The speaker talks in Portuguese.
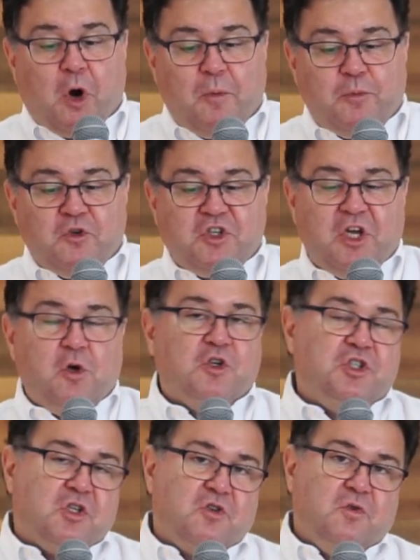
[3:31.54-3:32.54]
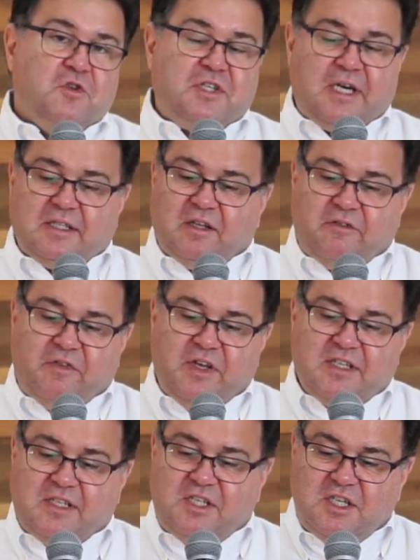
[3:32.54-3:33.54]
E o próprio Senhor Jesus,
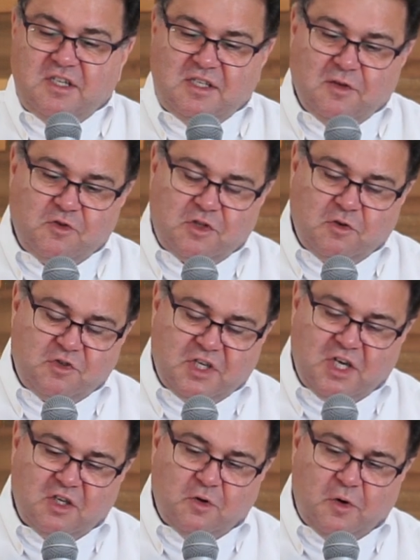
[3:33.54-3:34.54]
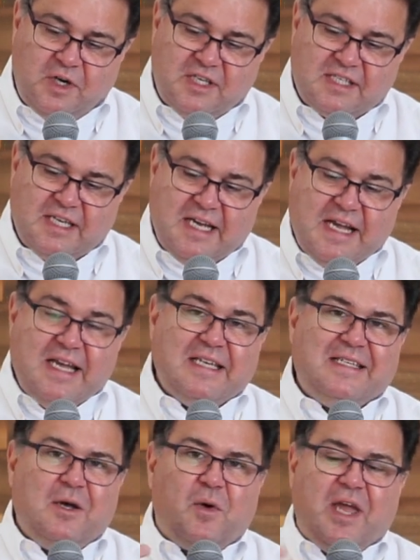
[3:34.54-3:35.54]
certa vez, disse aos seus seguidores:
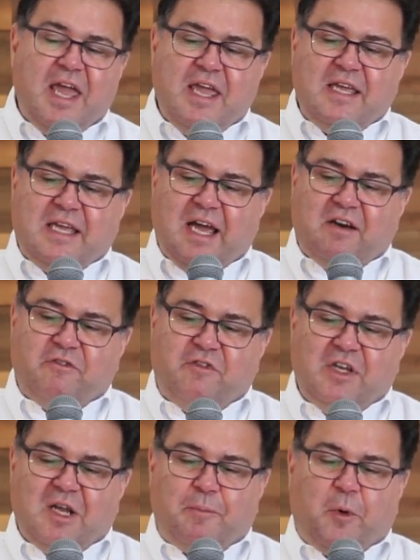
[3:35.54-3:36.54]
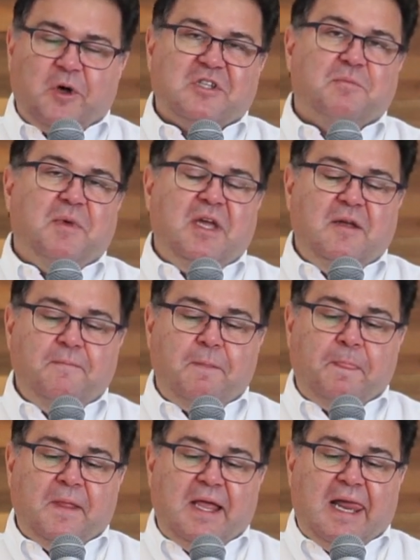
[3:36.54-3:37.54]
Se alguém quer vir após
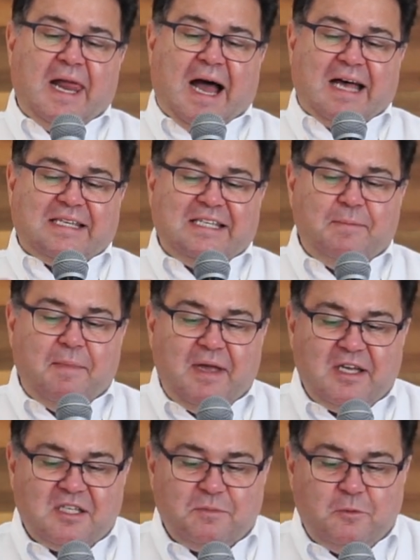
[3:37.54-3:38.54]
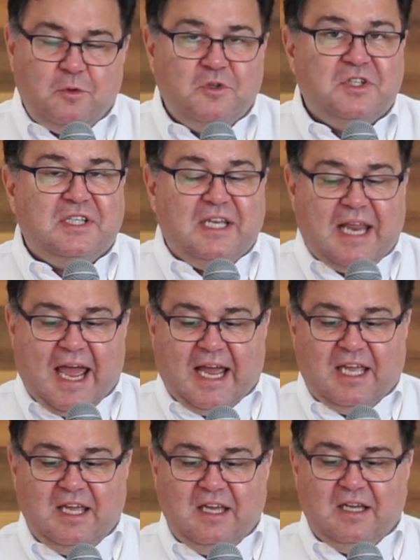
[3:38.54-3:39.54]
mim, a si mesmo
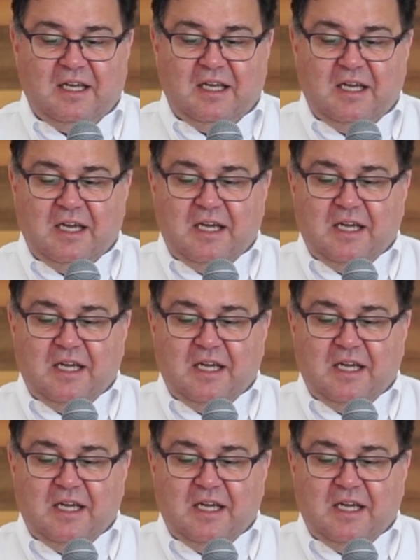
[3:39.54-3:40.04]
se negue,